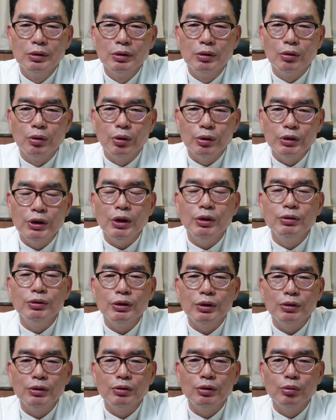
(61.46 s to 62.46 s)

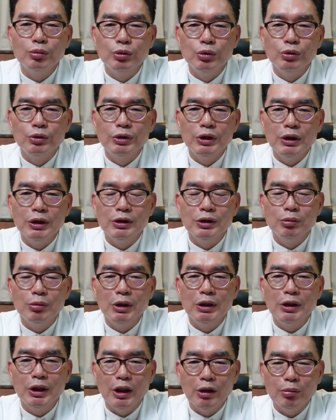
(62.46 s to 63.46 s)
고체온증도
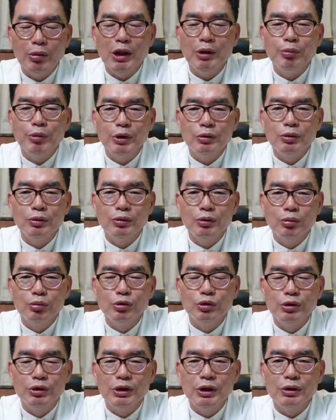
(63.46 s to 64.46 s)
문제지만 냉방병도 또
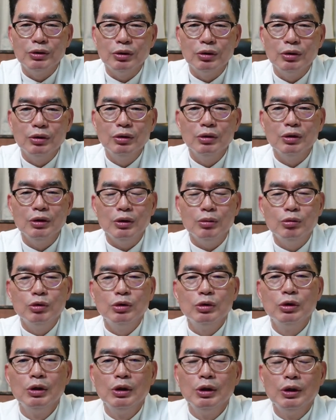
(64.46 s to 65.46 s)
문제죠.
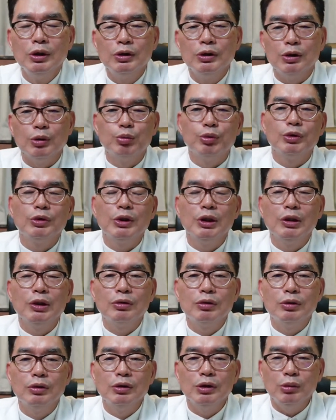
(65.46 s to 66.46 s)
너무 선풍기
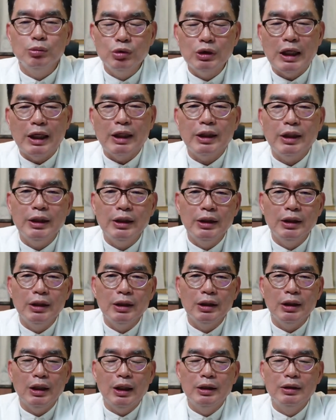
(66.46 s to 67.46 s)
에어컨 너무 가까이
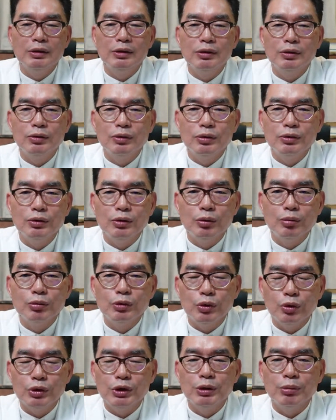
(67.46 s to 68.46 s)
하는 것도 좀
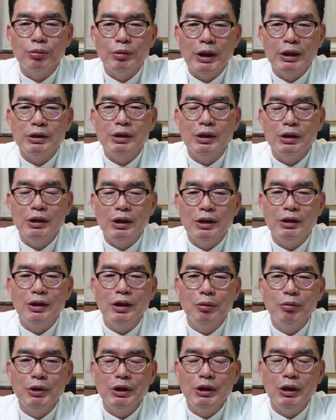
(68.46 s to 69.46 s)
조심하셔야 될
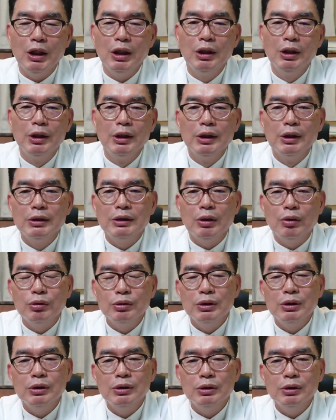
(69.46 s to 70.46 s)
때입니다. 자
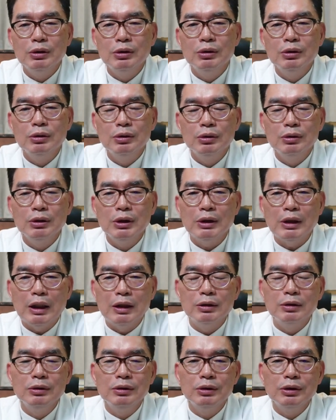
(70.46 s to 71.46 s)
오늘은 이제
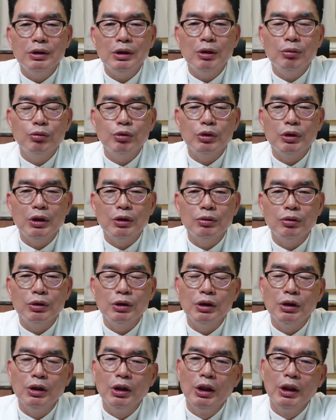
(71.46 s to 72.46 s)
다른 질환보다도
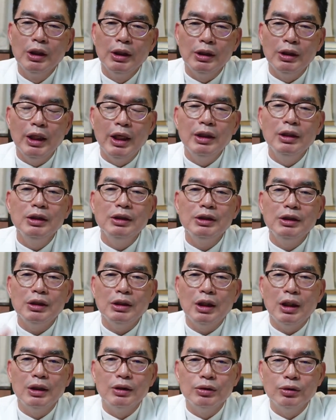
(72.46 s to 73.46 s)
이 내일
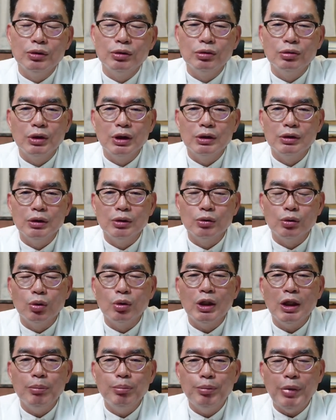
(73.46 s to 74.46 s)
질환 중에서
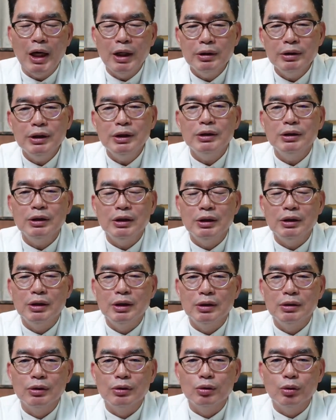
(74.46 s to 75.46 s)
조갑박리증에
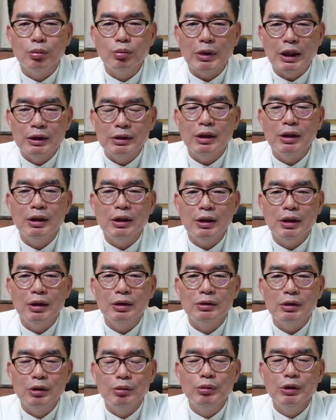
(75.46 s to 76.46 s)
대해서 좀 간단하게
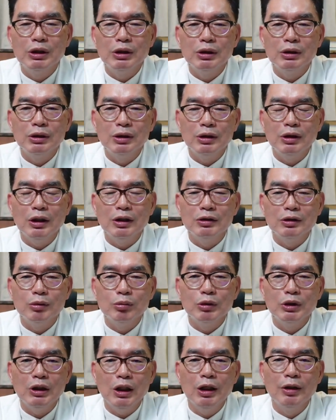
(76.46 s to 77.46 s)
설명을
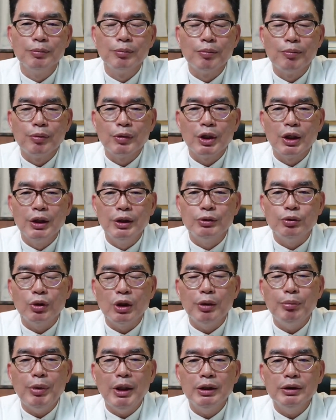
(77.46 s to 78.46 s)
드리겠습니다.
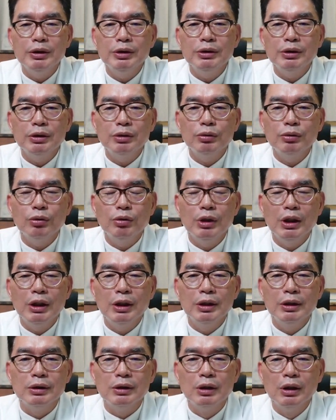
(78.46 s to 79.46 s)
조갑박리증
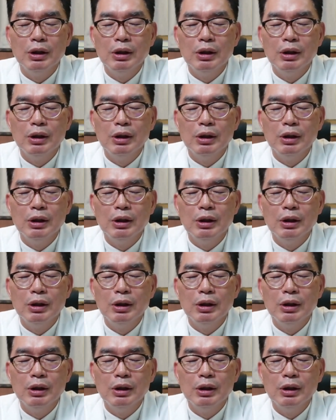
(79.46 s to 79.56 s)
또한